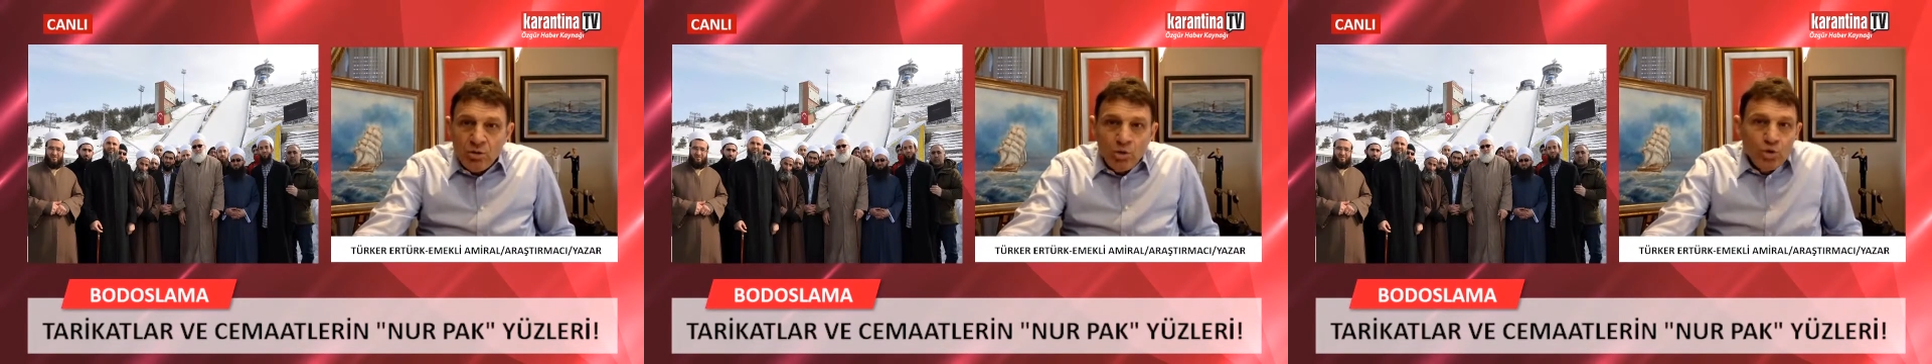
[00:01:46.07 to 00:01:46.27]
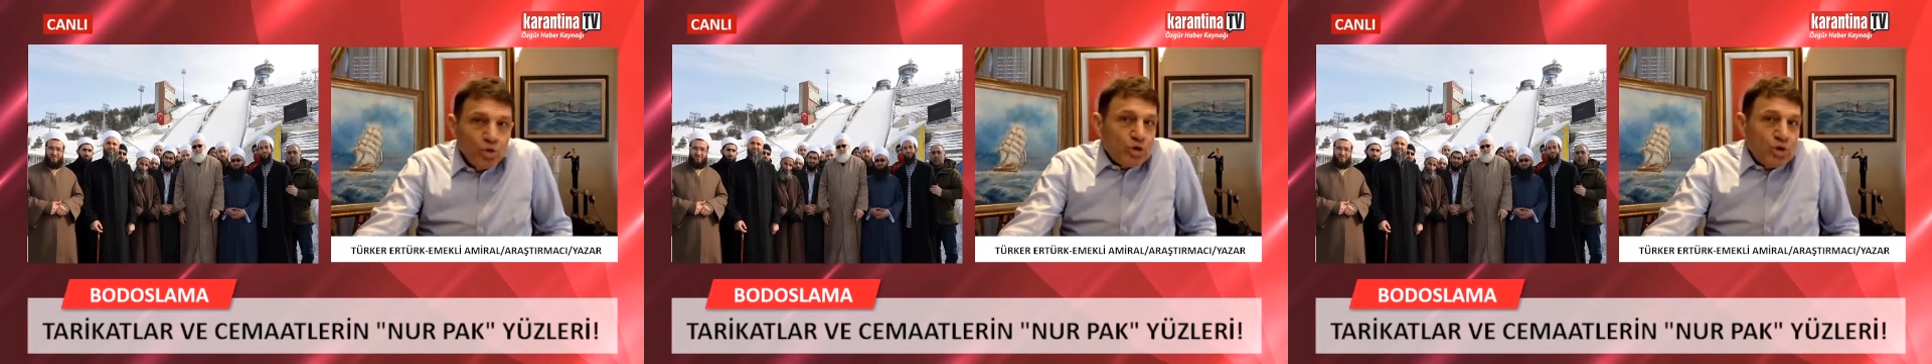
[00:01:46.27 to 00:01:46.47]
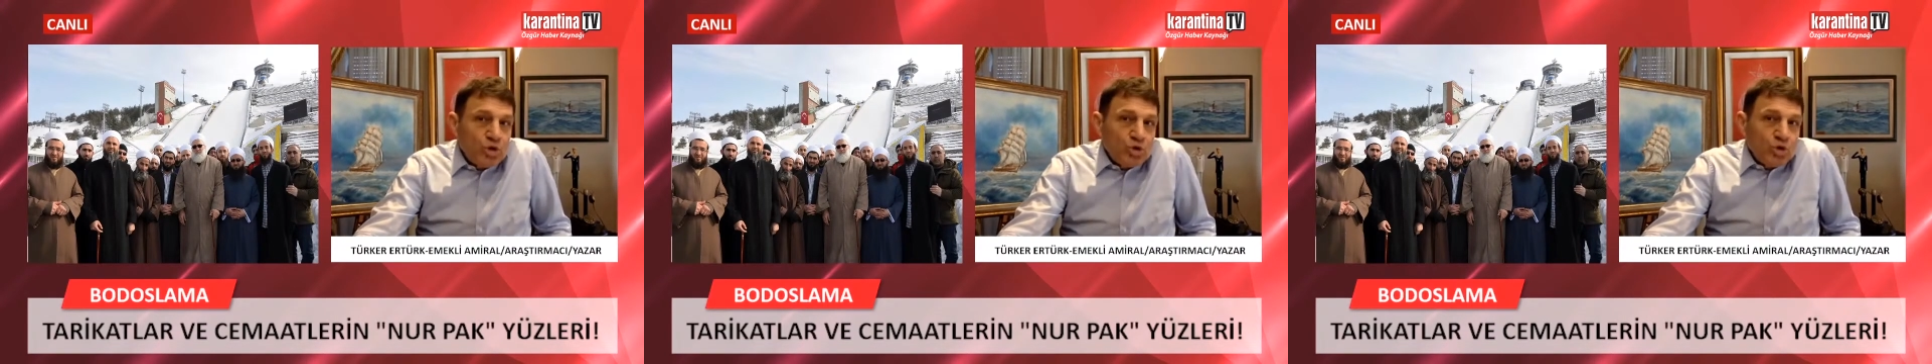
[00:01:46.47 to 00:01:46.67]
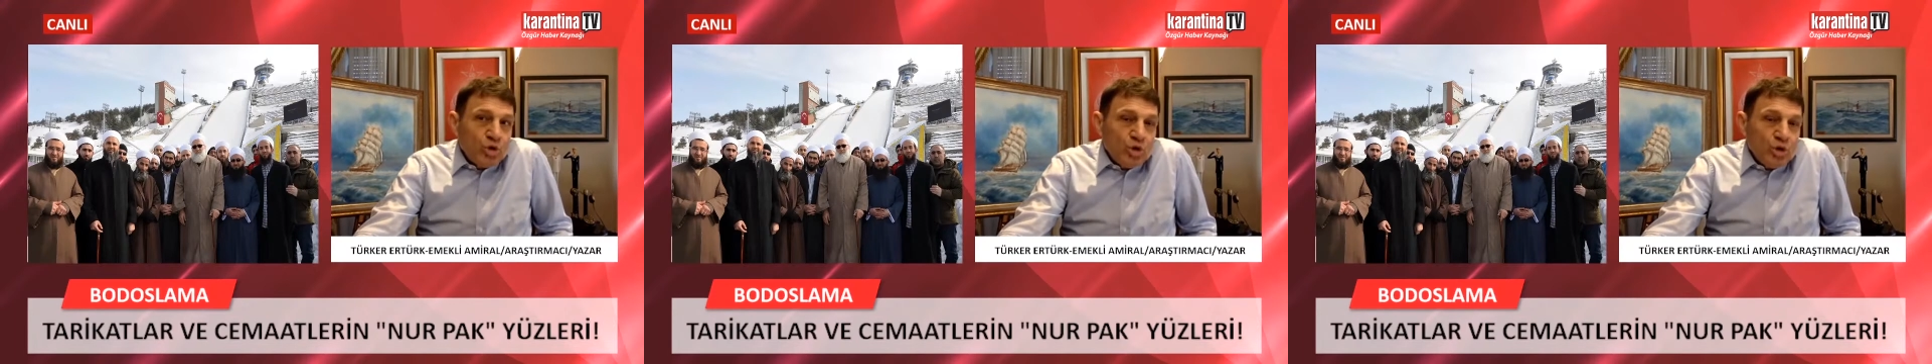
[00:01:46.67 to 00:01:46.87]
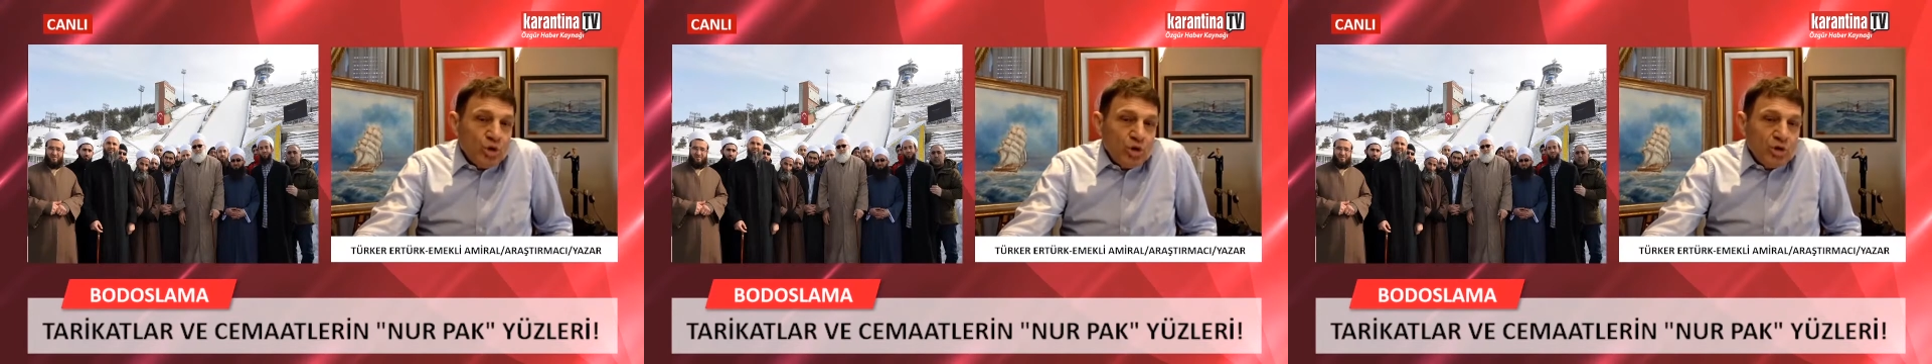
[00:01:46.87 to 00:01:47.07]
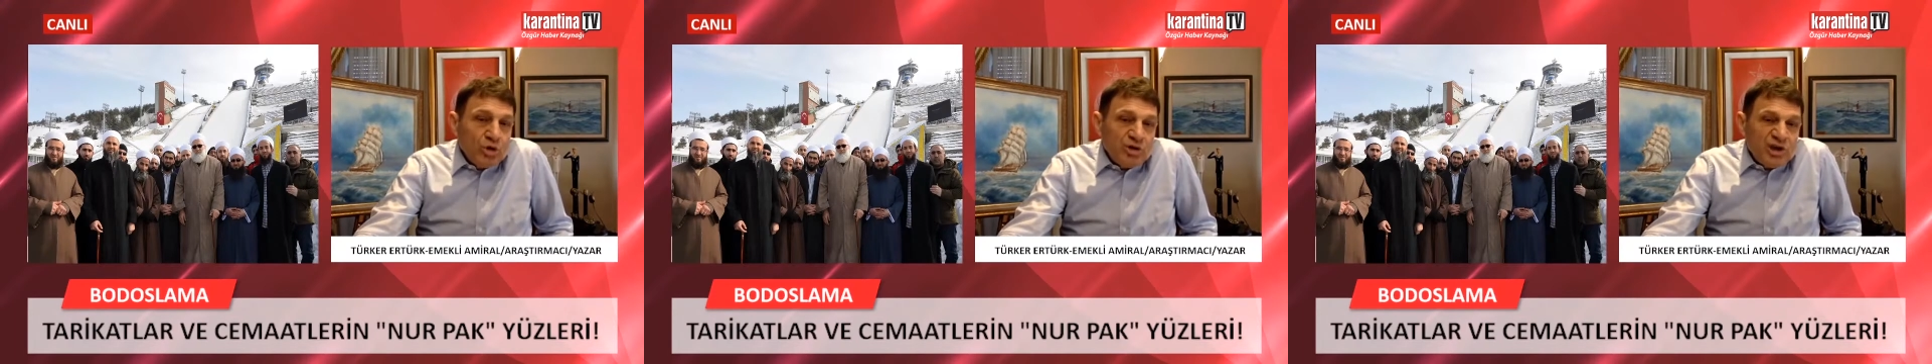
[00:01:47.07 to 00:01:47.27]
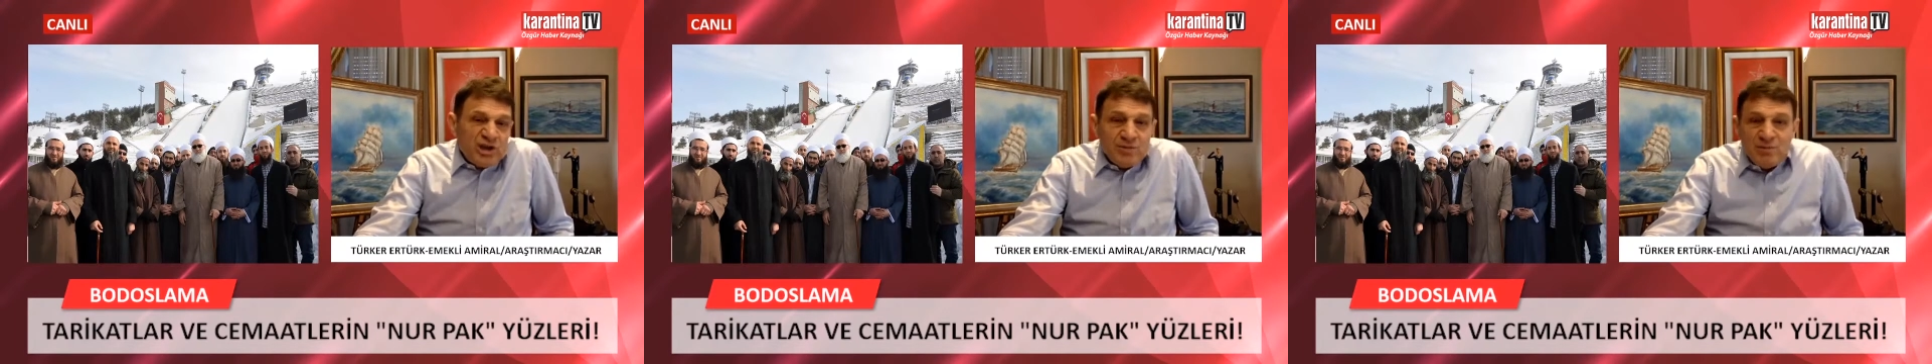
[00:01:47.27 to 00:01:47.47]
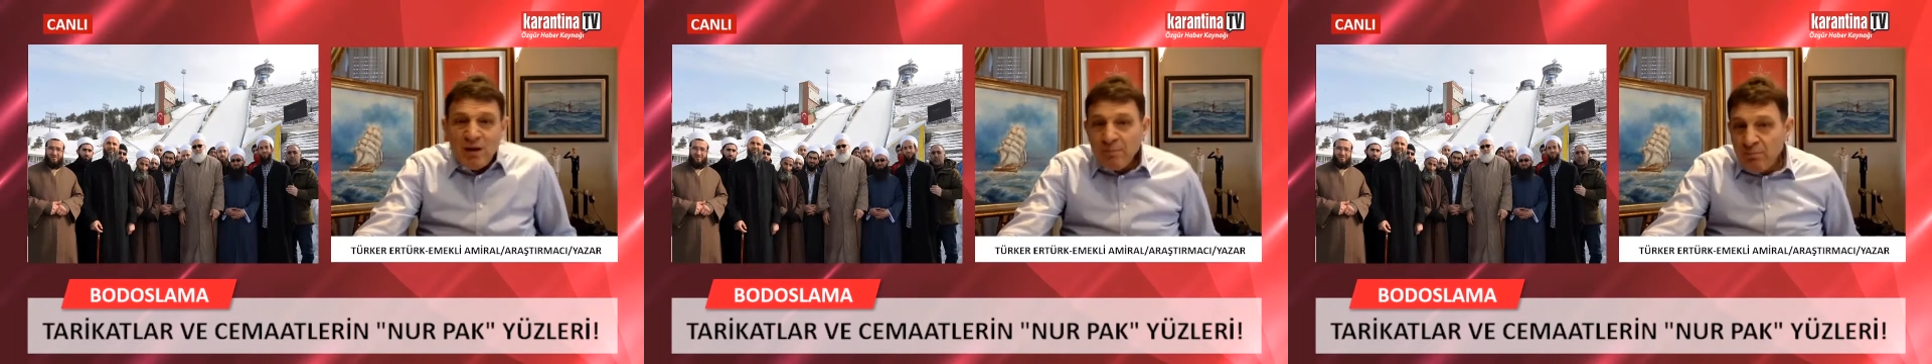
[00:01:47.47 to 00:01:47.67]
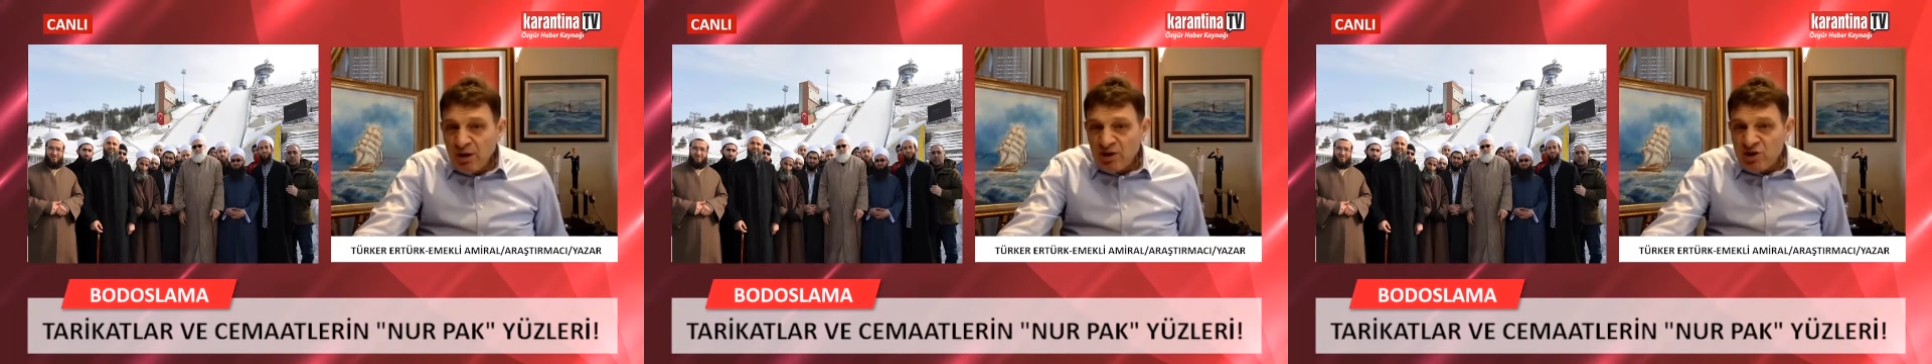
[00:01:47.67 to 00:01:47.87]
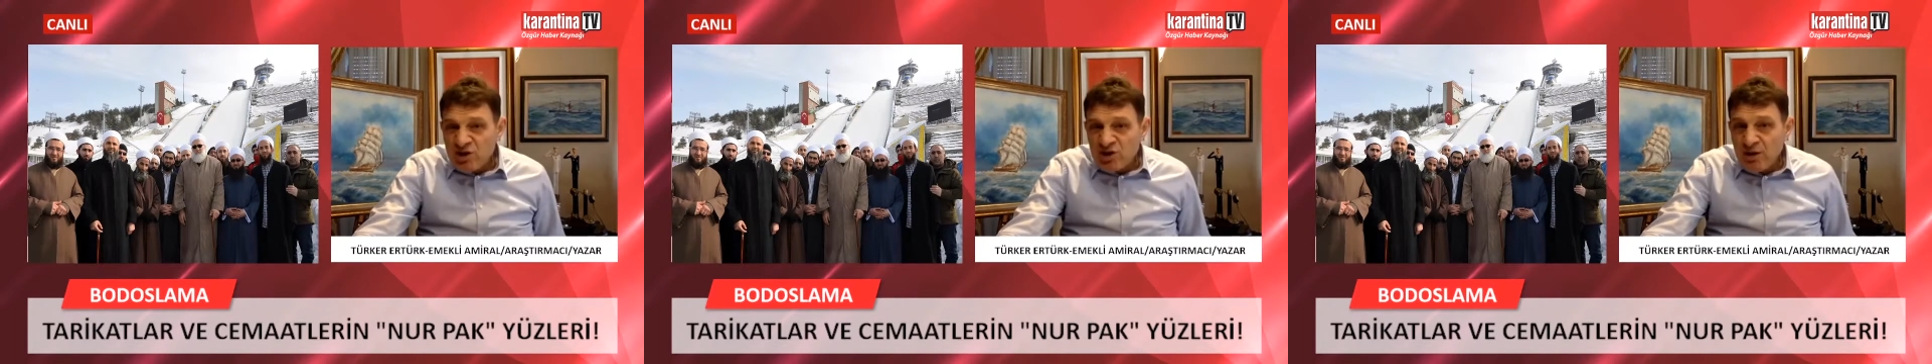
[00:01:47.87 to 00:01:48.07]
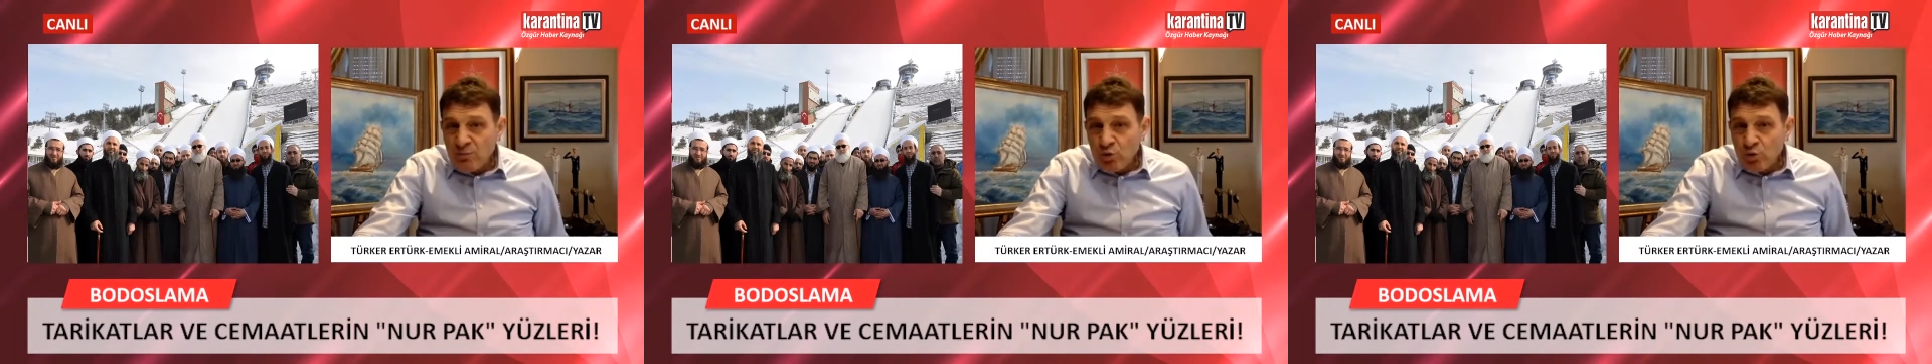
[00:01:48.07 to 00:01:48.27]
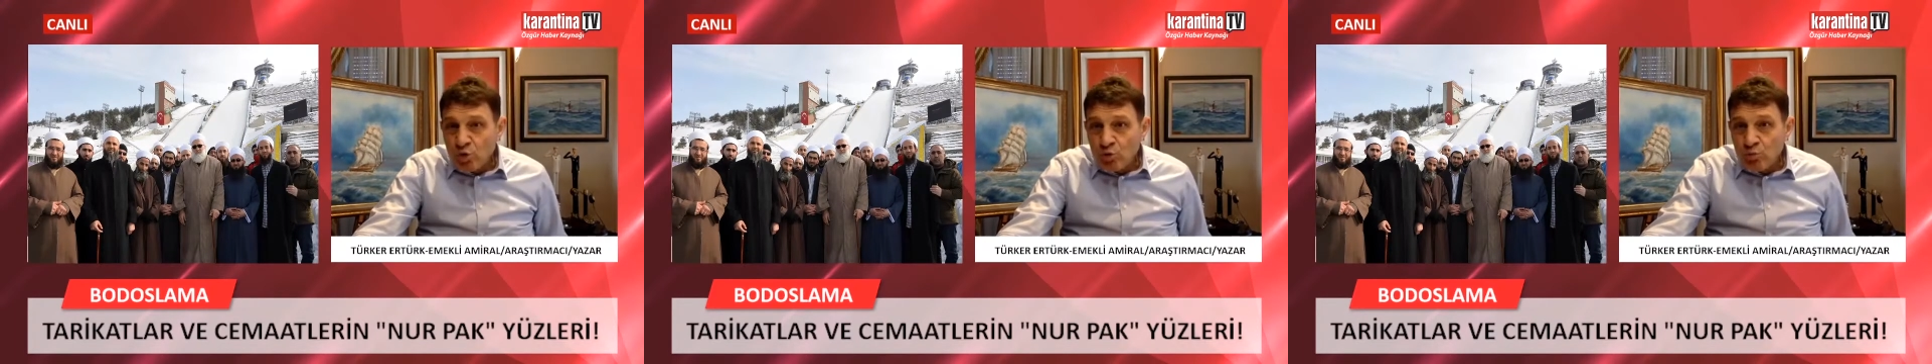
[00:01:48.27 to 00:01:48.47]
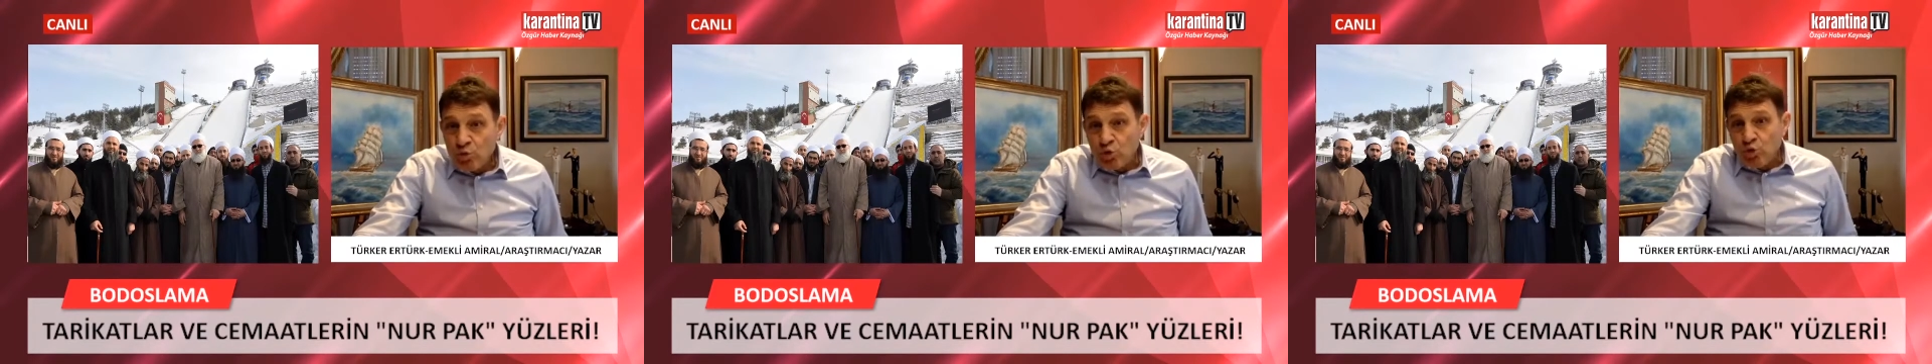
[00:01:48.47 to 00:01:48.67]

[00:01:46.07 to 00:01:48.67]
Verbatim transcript: Diyor ki diyor resim yapmak istemiyorum,